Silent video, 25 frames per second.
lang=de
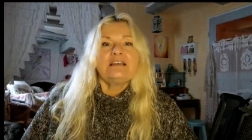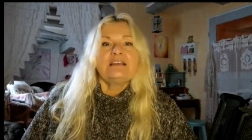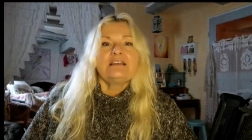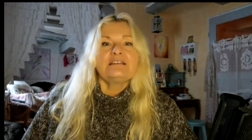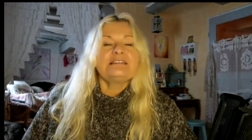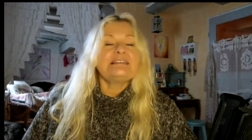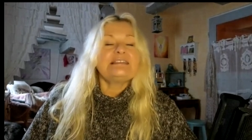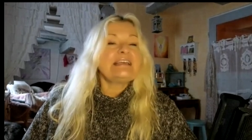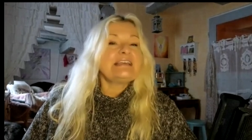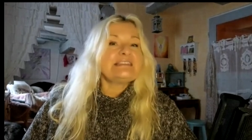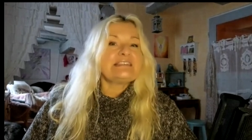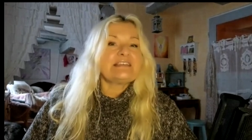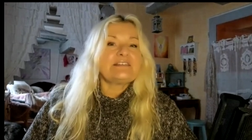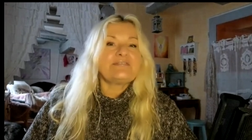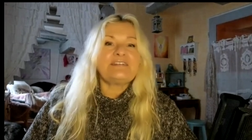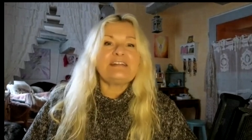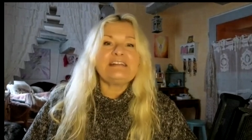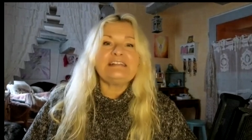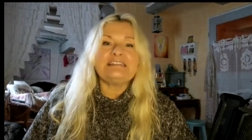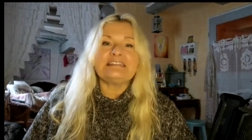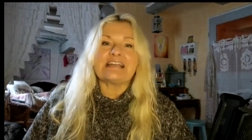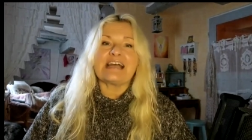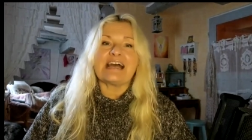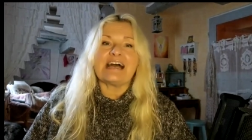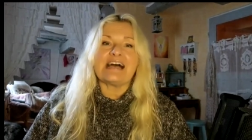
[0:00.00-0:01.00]
sehr, sehr
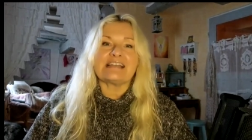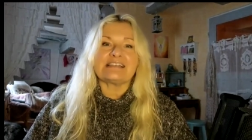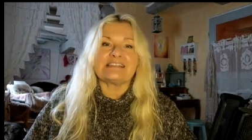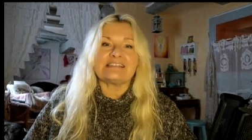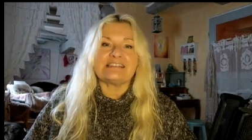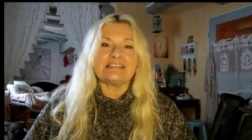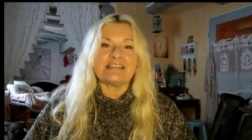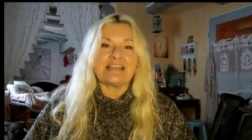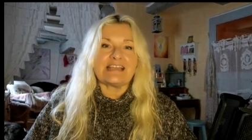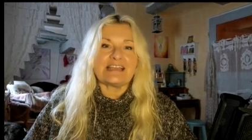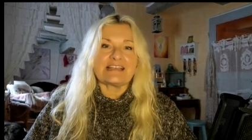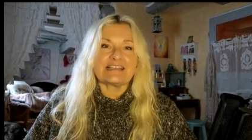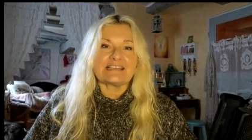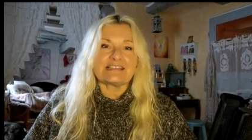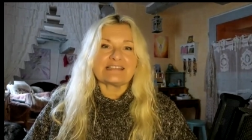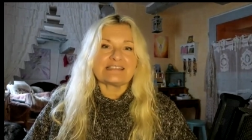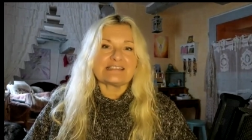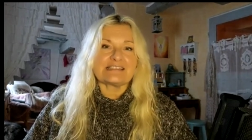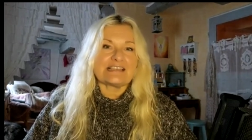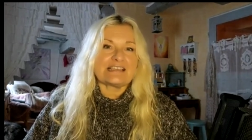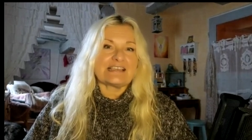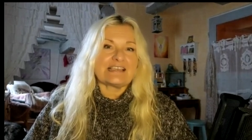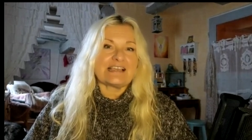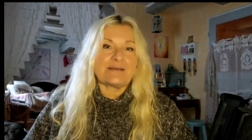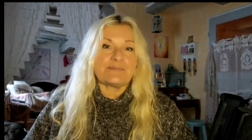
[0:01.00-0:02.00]
vielen Kartendecks,
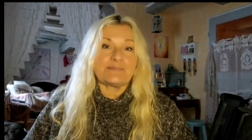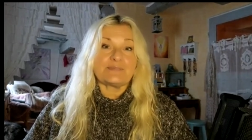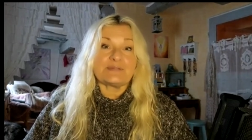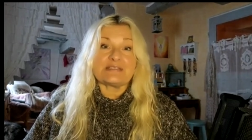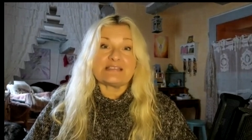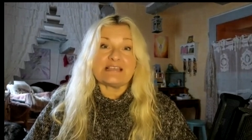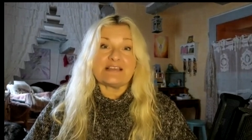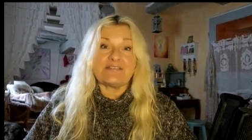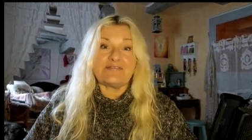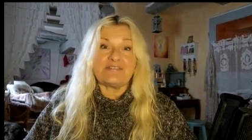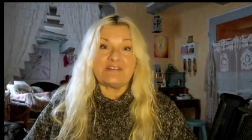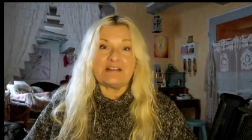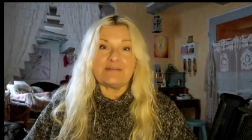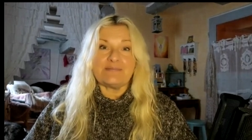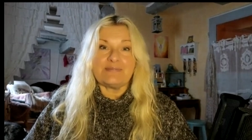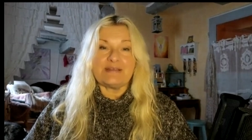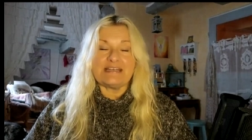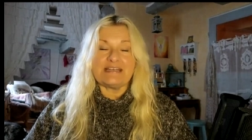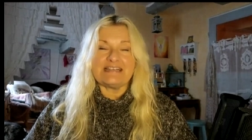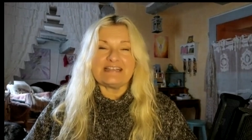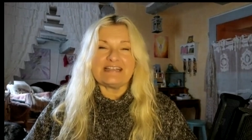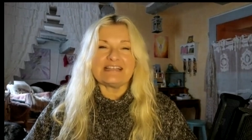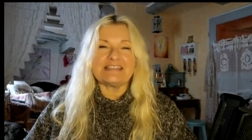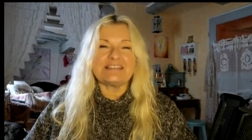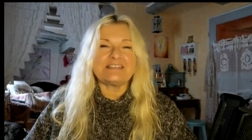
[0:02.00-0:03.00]
ich habe sehr viele
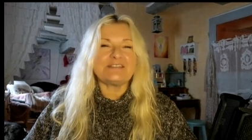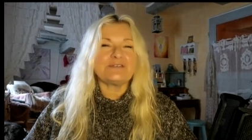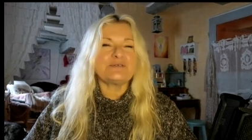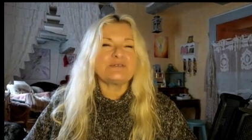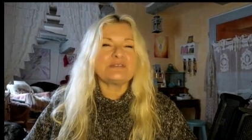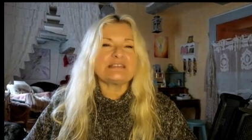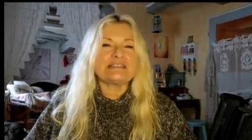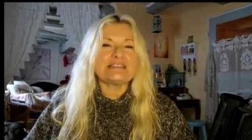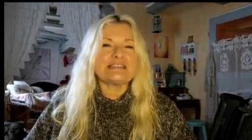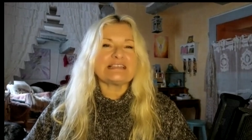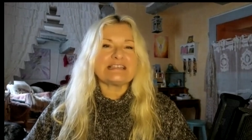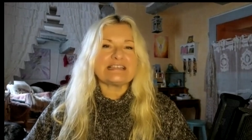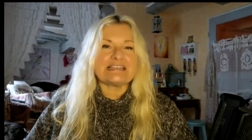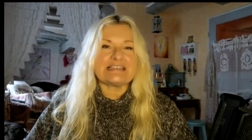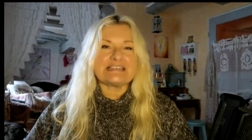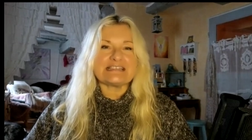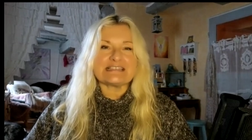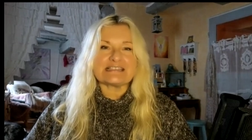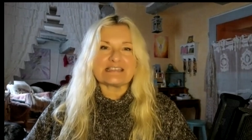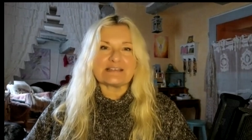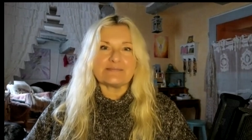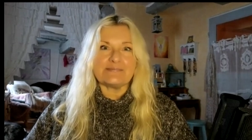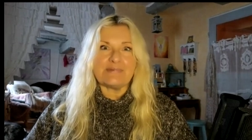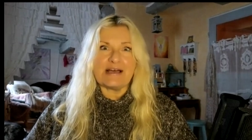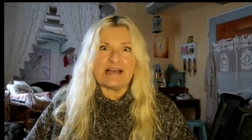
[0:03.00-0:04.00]

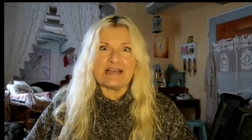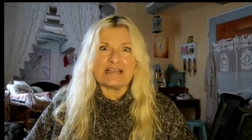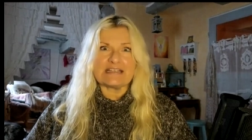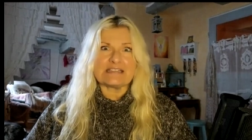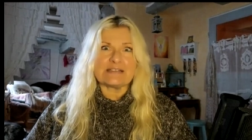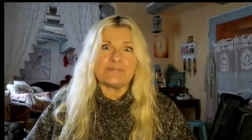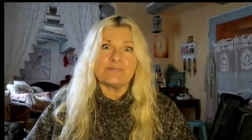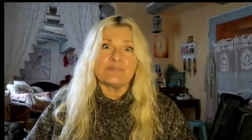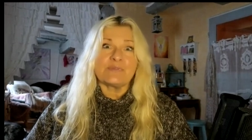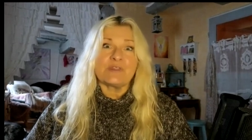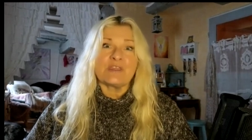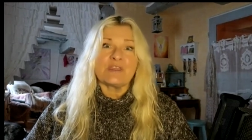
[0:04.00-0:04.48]
Meditations-CDs gemacht